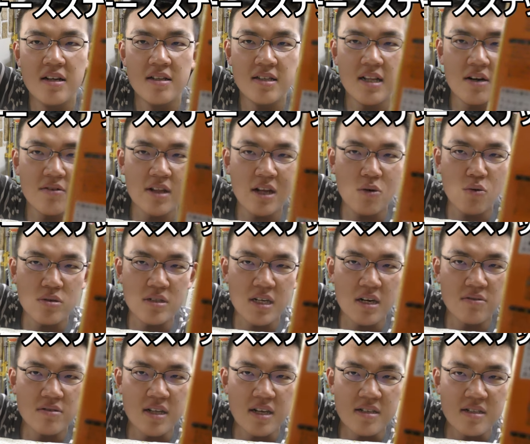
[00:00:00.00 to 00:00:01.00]
なのでこちら
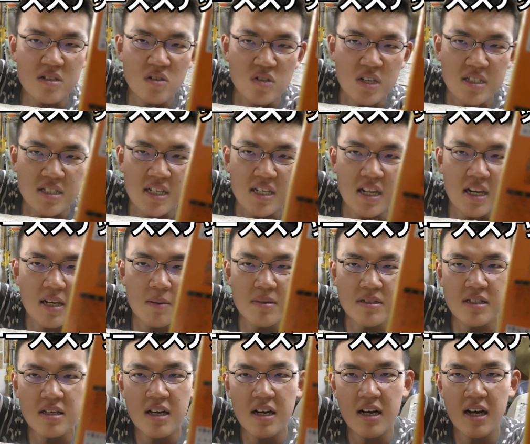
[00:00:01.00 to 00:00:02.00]
の点数とさせていただきま
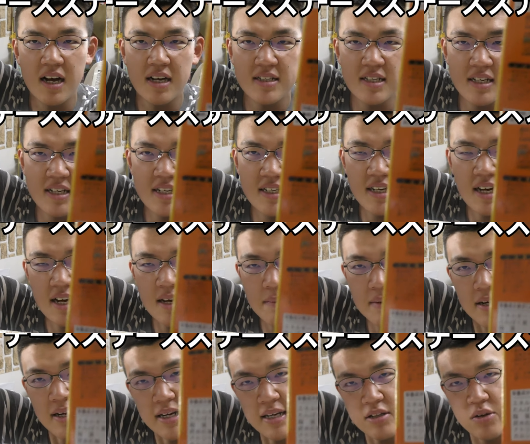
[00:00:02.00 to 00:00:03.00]
す本当に控えめ
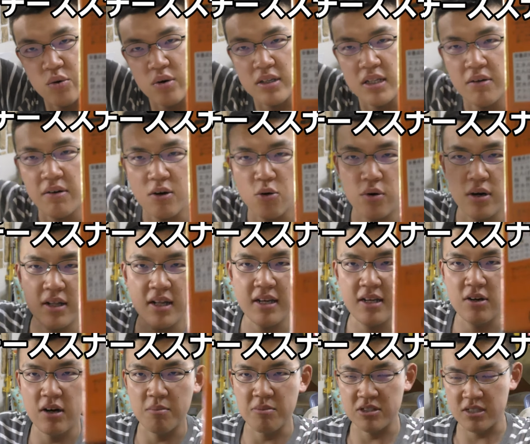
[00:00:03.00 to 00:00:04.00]
でいいという方はこれでいい
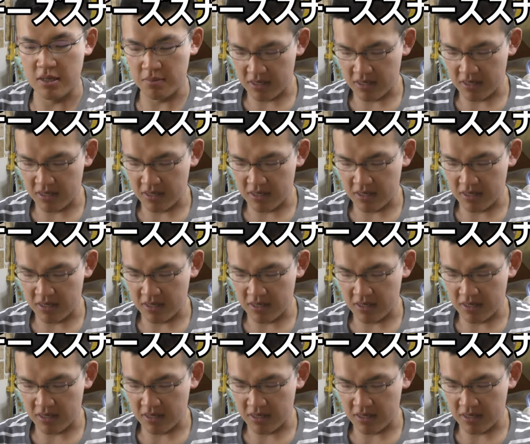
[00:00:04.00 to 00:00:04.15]
かもしれ